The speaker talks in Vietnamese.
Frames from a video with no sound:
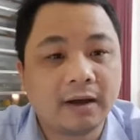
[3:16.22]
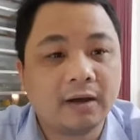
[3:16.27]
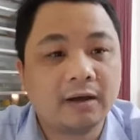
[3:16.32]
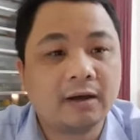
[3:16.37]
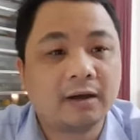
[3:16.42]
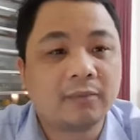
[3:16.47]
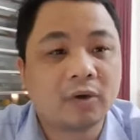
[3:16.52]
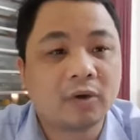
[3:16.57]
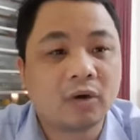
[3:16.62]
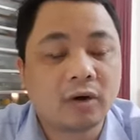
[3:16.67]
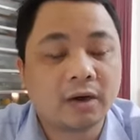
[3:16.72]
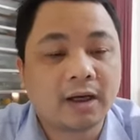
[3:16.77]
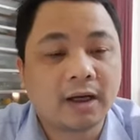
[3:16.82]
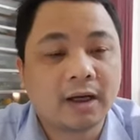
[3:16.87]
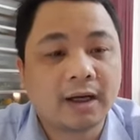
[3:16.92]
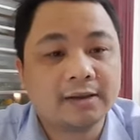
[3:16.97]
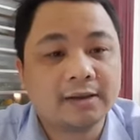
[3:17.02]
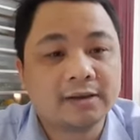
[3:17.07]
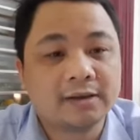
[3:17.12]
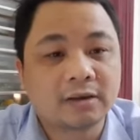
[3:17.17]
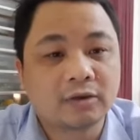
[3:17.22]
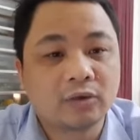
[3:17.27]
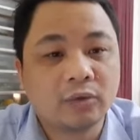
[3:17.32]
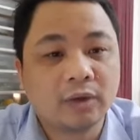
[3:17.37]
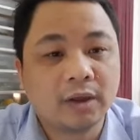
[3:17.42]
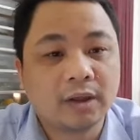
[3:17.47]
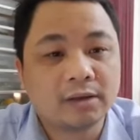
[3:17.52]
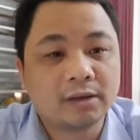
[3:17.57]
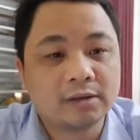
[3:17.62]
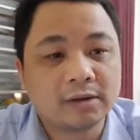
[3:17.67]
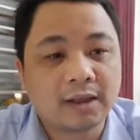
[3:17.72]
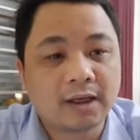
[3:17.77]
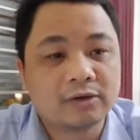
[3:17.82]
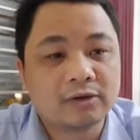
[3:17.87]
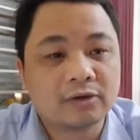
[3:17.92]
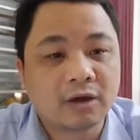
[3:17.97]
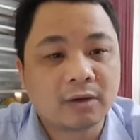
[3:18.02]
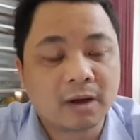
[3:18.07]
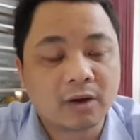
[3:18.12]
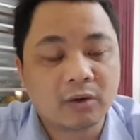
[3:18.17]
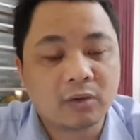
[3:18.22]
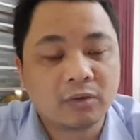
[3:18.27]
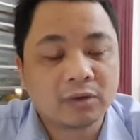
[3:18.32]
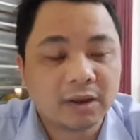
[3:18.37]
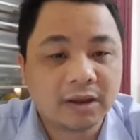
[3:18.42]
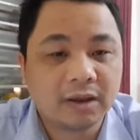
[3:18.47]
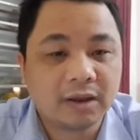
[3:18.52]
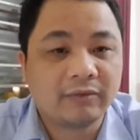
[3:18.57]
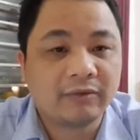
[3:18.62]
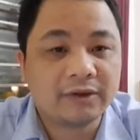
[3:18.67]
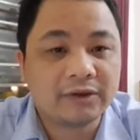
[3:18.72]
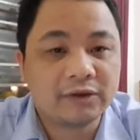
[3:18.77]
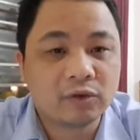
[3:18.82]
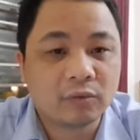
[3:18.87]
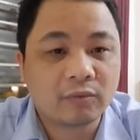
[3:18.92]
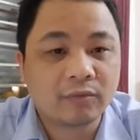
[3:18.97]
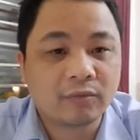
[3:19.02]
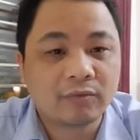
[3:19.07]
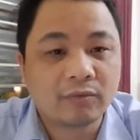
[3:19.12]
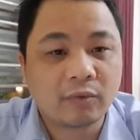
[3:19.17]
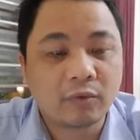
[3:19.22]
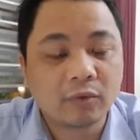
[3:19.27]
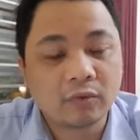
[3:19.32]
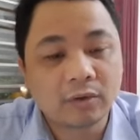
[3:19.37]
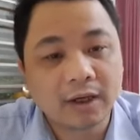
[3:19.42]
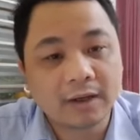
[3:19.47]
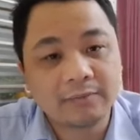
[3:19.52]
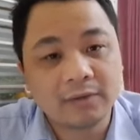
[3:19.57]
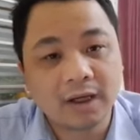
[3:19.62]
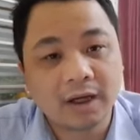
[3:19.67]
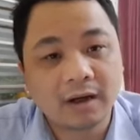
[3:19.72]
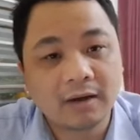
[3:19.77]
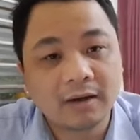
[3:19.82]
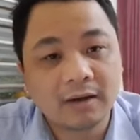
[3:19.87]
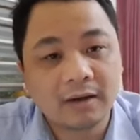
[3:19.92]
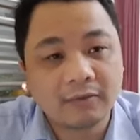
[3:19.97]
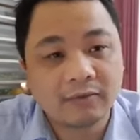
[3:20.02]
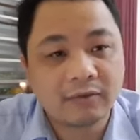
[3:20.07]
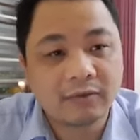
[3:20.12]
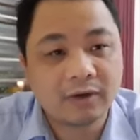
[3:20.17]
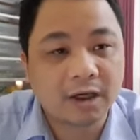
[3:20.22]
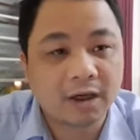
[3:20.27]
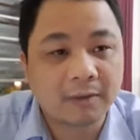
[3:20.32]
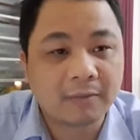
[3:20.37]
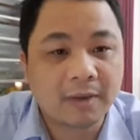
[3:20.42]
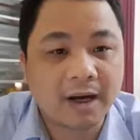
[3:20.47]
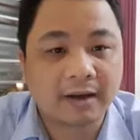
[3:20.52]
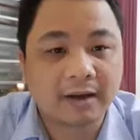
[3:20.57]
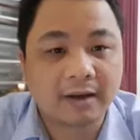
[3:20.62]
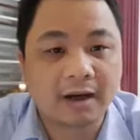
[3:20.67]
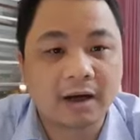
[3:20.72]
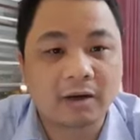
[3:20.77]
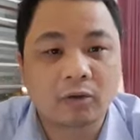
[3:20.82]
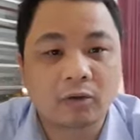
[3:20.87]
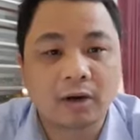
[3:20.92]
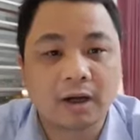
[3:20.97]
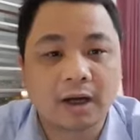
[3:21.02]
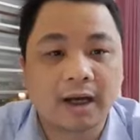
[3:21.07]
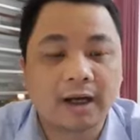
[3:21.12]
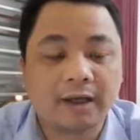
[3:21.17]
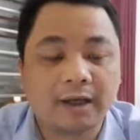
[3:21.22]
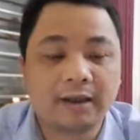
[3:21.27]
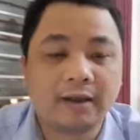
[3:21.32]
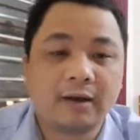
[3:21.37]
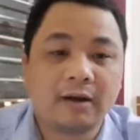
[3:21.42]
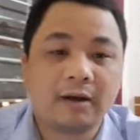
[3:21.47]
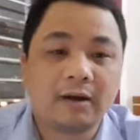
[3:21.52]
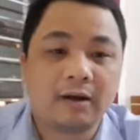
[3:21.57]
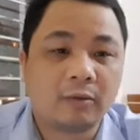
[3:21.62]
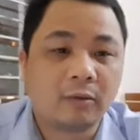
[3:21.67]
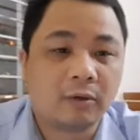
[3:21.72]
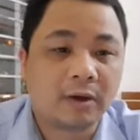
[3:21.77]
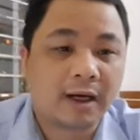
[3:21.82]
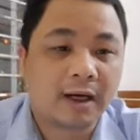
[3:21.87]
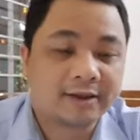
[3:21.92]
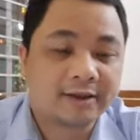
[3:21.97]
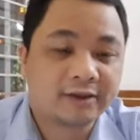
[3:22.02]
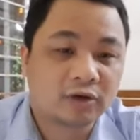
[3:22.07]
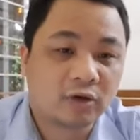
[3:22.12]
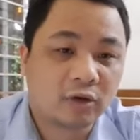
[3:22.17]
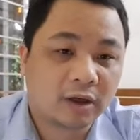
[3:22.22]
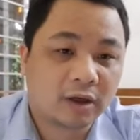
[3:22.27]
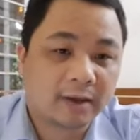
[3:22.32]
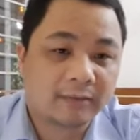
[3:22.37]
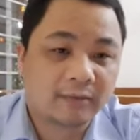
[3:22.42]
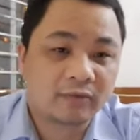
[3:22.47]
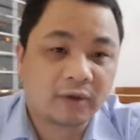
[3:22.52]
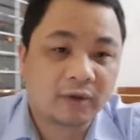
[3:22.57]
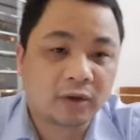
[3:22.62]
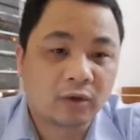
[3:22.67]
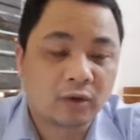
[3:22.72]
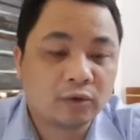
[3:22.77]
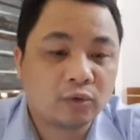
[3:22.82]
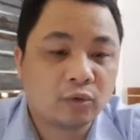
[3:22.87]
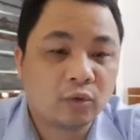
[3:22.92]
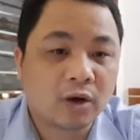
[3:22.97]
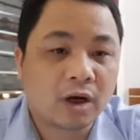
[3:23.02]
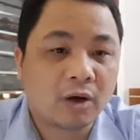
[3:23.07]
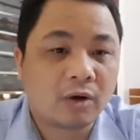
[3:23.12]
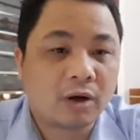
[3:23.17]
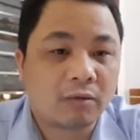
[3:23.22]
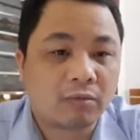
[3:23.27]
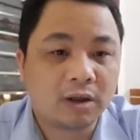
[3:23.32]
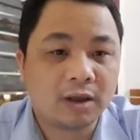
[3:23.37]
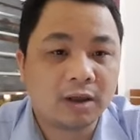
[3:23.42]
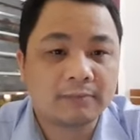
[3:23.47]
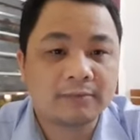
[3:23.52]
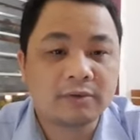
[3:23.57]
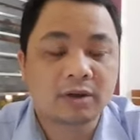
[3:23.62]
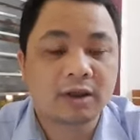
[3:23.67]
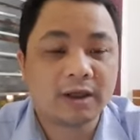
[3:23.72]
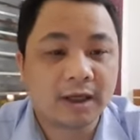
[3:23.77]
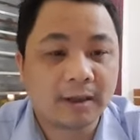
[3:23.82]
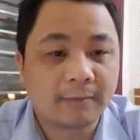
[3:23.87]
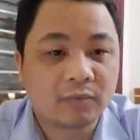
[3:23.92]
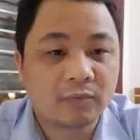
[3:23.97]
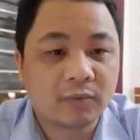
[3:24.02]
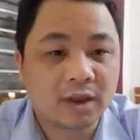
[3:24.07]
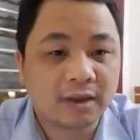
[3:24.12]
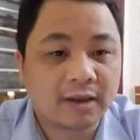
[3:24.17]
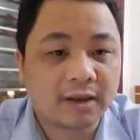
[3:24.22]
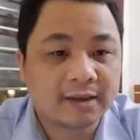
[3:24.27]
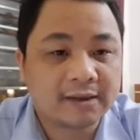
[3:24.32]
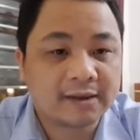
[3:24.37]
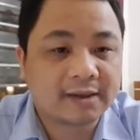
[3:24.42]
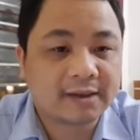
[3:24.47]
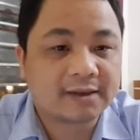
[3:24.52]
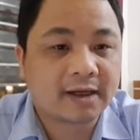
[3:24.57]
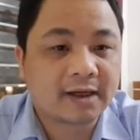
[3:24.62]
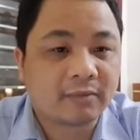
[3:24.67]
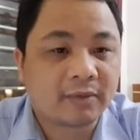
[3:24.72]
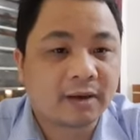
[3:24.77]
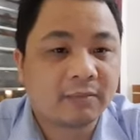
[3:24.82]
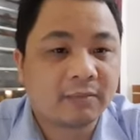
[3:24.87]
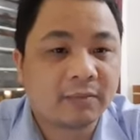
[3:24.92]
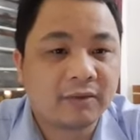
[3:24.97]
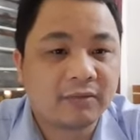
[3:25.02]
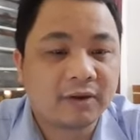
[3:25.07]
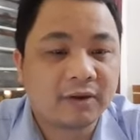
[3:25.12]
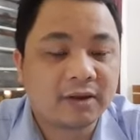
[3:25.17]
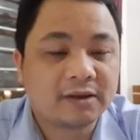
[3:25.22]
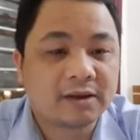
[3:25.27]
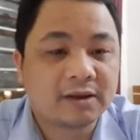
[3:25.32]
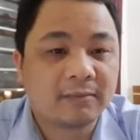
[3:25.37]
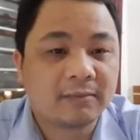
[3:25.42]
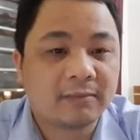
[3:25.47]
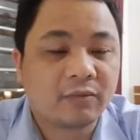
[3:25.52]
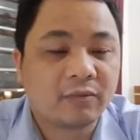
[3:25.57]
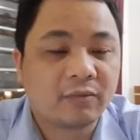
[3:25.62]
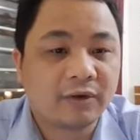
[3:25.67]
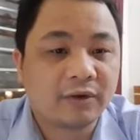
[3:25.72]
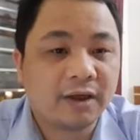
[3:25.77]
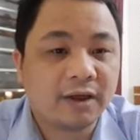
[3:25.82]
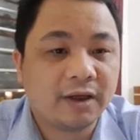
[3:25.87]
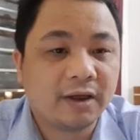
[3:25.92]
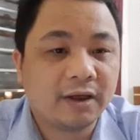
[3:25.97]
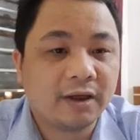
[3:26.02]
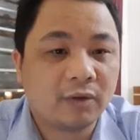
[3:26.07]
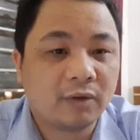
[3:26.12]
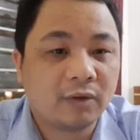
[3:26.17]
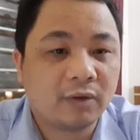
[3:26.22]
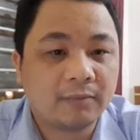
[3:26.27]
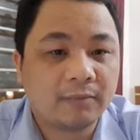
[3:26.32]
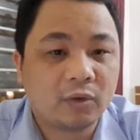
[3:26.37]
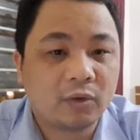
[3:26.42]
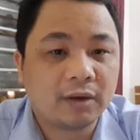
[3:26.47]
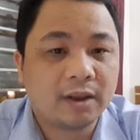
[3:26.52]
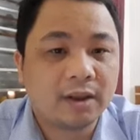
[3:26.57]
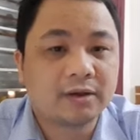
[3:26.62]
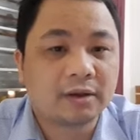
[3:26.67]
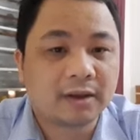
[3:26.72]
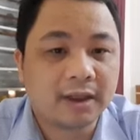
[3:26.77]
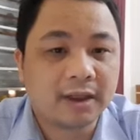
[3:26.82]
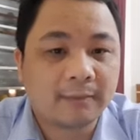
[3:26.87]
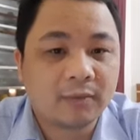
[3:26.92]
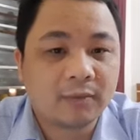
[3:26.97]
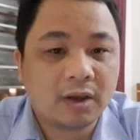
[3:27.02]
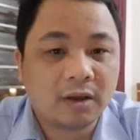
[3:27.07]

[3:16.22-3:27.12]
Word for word: lớp online trực tuyến dạy cho các bạn ôn thi ở Vĩnh Phúc Phúc các em nhé. Với các bạn đã học online, lớp online rồi các em vẫn có nhu cầu học lớp trực tiếp thì thầy sẽ giảm 50% học phí của lớp ôn thi trực tiếp.